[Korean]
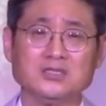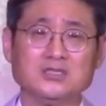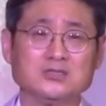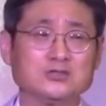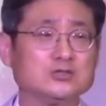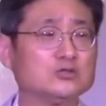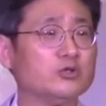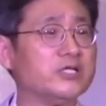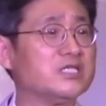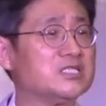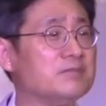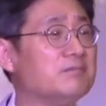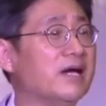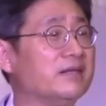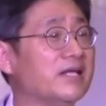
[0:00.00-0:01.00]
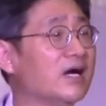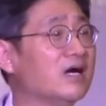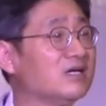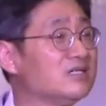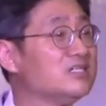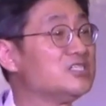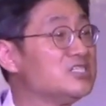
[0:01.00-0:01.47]
도대체 만나가
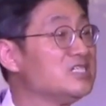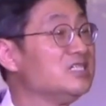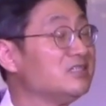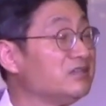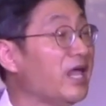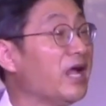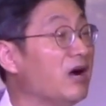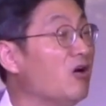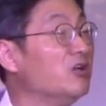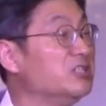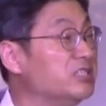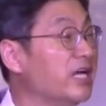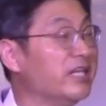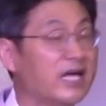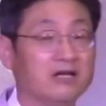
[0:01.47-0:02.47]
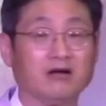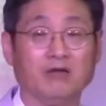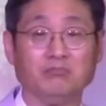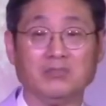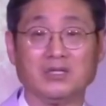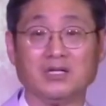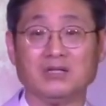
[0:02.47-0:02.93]
그친 때가 언제냐는
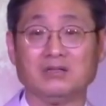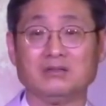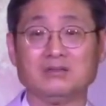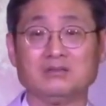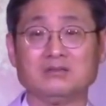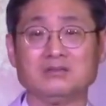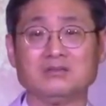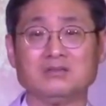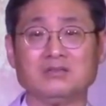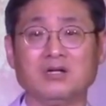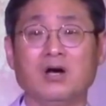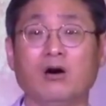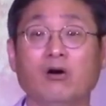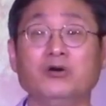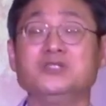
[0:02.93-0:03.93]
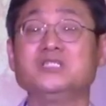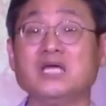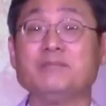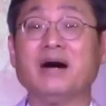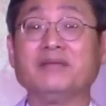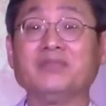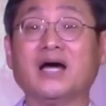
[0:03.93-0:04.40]
겁니다. 언제
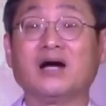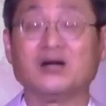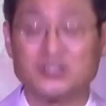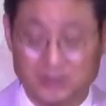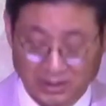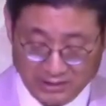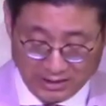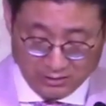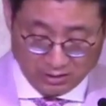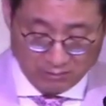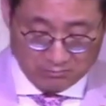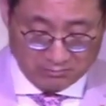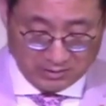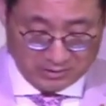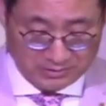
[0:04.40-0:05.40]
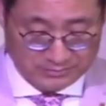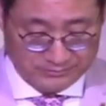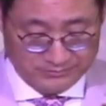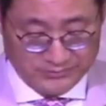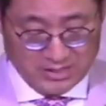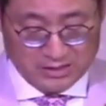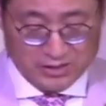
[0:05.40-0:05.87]
만나가 그쳤나는 겁니다.
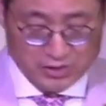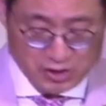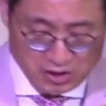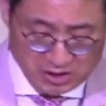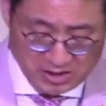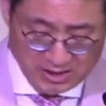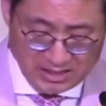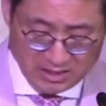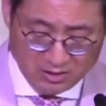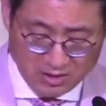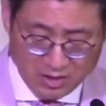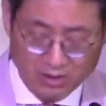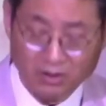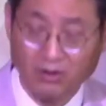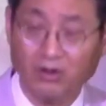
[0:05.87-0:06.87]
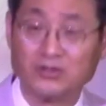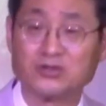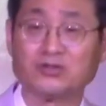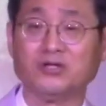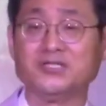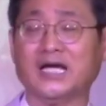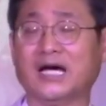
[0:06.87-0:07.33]
그 시기가
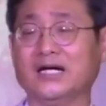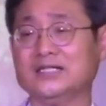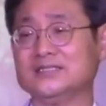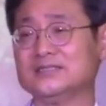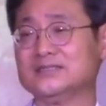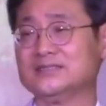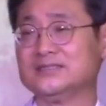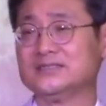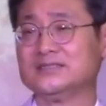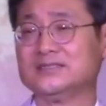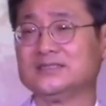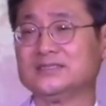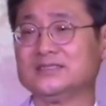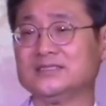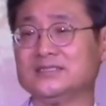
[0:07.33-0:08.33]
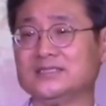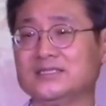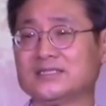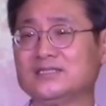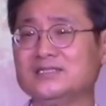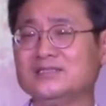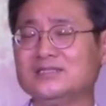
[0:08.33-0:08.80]
어떠냐?
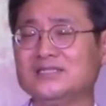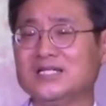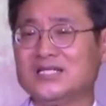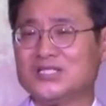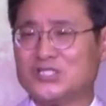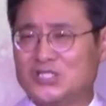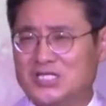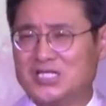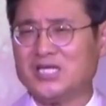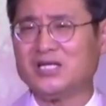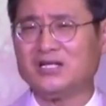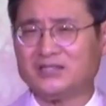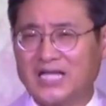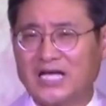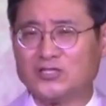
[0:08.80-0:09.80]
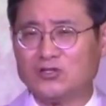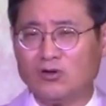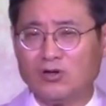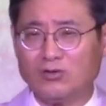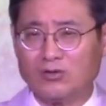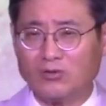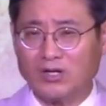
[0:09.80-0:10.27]
그 시기를
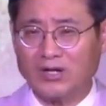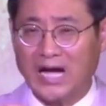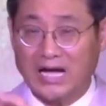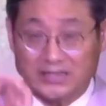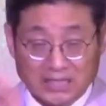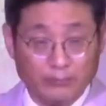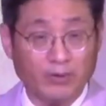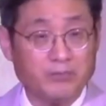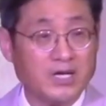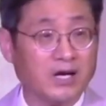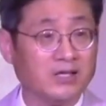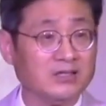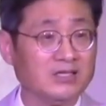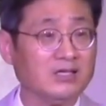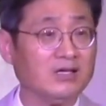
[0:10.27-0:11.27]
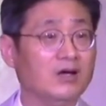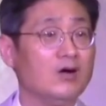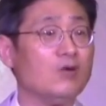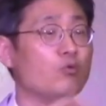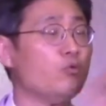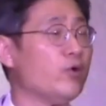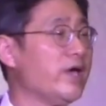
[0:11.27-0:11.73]
따져 가다 보면
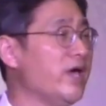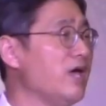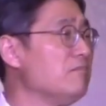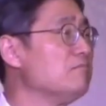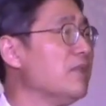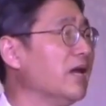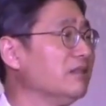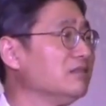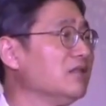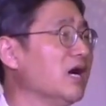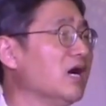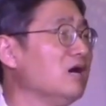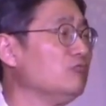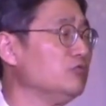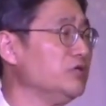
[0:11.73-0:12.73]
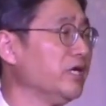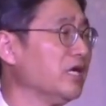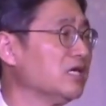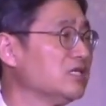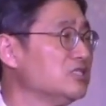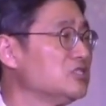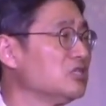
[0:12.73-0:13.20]
왜 만나가
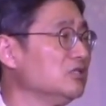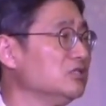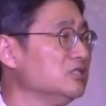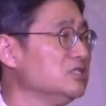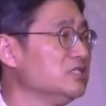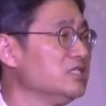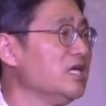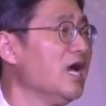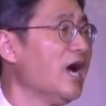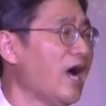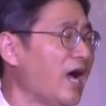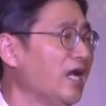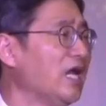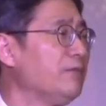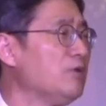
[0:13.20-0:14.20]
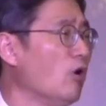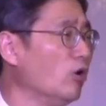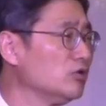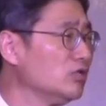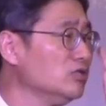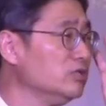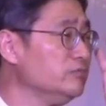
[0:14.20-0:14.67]
우리에게 그쳤는지 하나님이
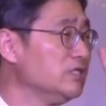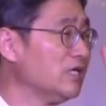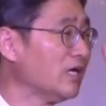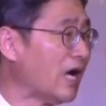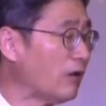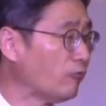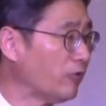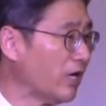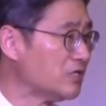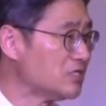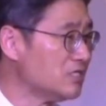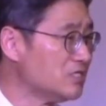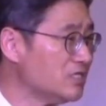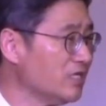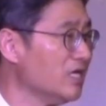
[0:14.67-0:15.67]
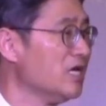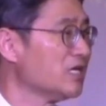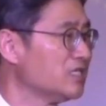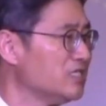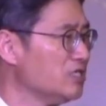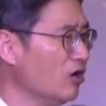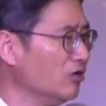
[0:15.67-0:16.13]
어떤 의미가 갖고 계신지
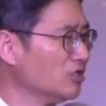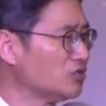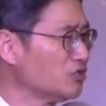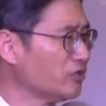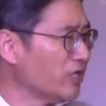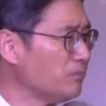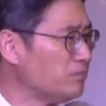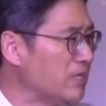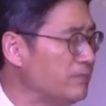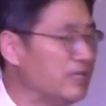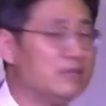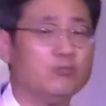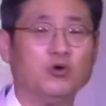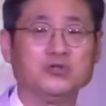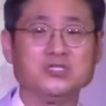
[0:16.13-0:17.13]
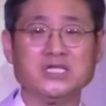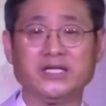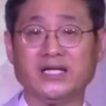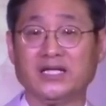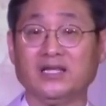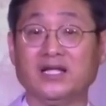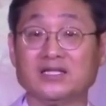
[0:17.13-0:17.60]
그 영적인 비밀이 뭔지에
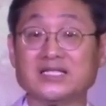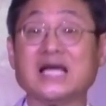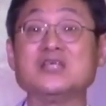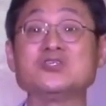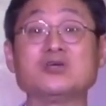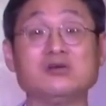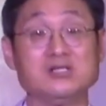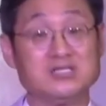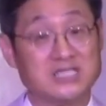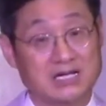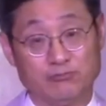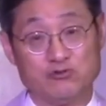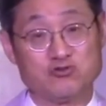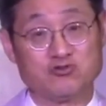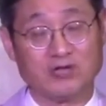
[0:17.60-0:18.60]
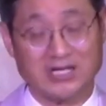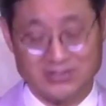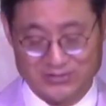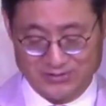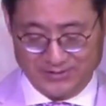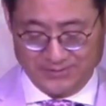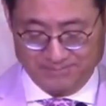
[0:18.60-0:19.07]
대한 단서를 잡을 수가
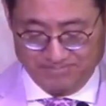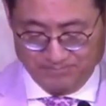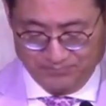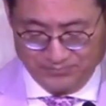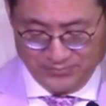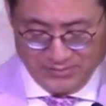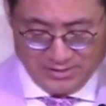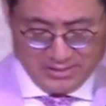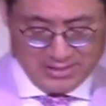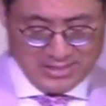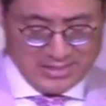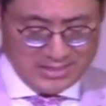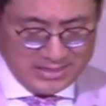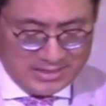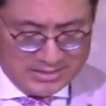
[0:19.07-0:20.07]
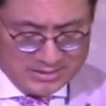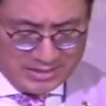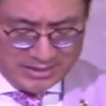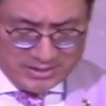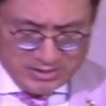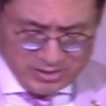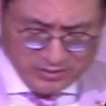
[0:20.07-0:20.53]
있어요. 자,
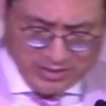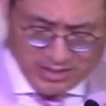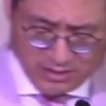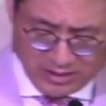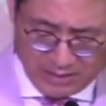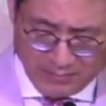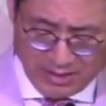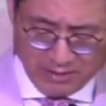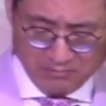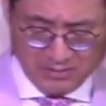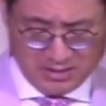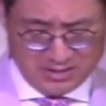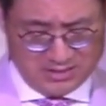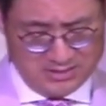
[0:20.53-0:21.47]
2절에 이렇게 말합니다.